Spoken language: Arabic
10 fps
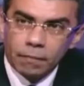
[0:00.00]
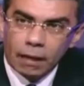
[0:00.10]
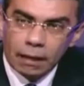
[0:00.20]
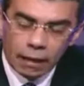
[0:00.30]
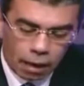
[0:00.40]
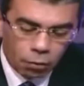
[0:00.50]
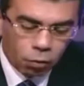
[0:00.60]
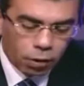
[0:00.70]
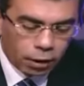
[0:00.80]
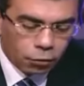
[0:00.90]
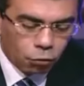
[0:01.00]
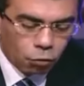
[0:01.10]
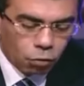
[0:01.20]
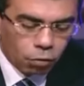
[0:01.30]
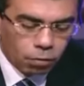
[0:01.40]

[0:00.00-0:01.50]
كان الاول انه